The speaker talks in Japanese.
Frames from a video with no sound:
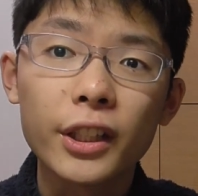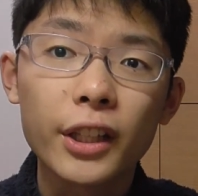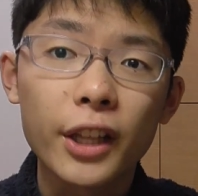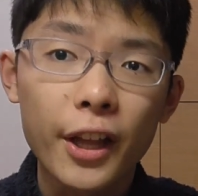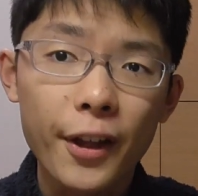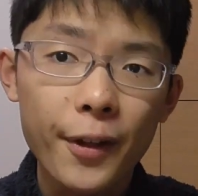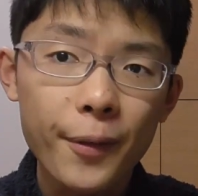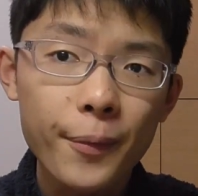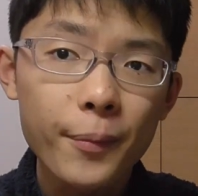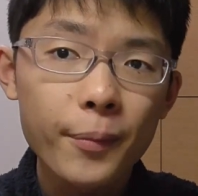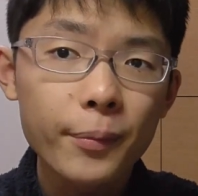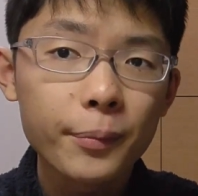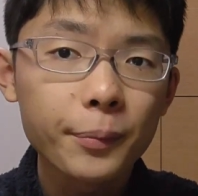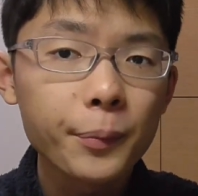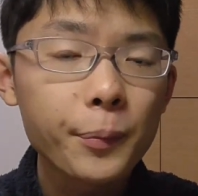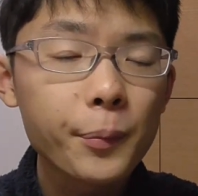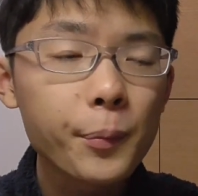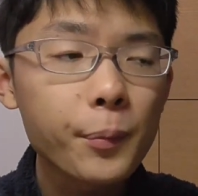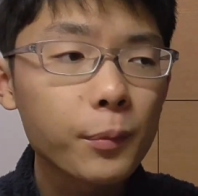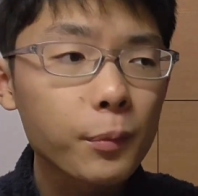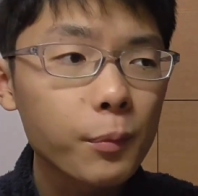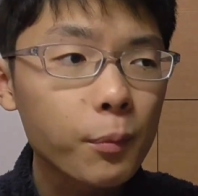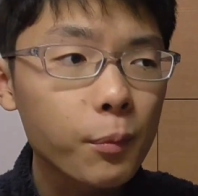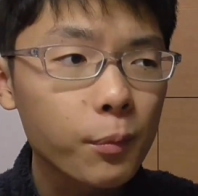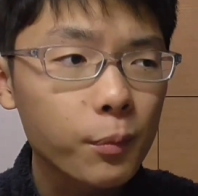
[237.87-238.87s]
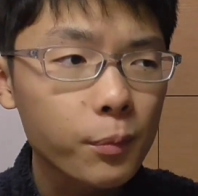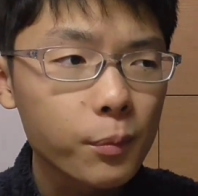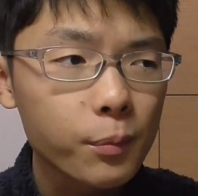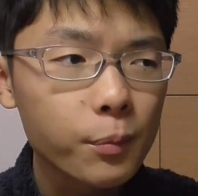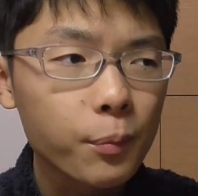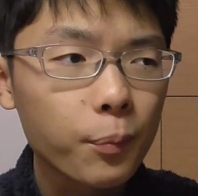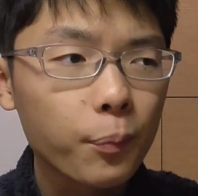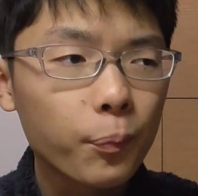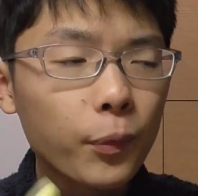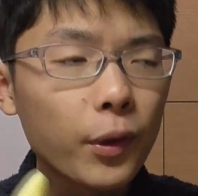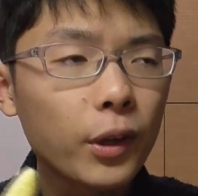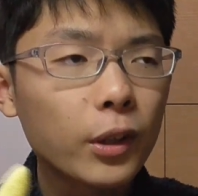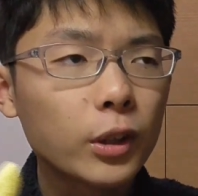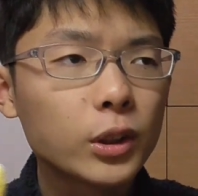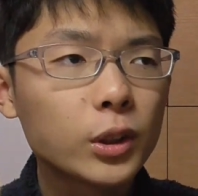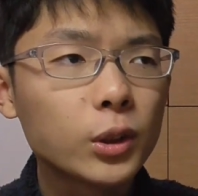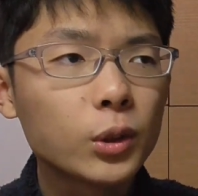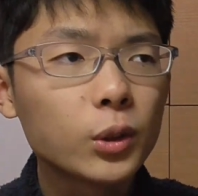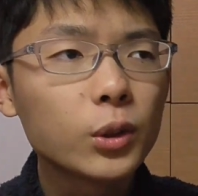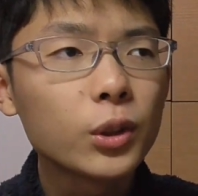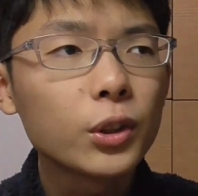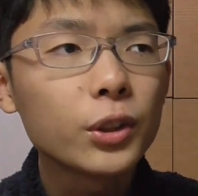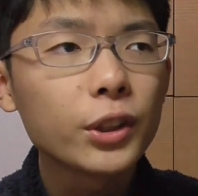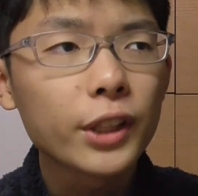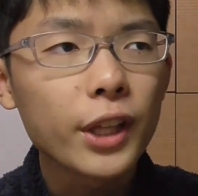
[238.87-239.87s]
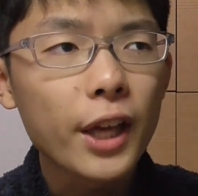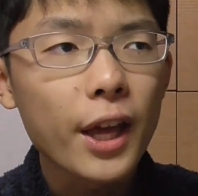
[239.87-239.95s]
ね、うん、なんかすごい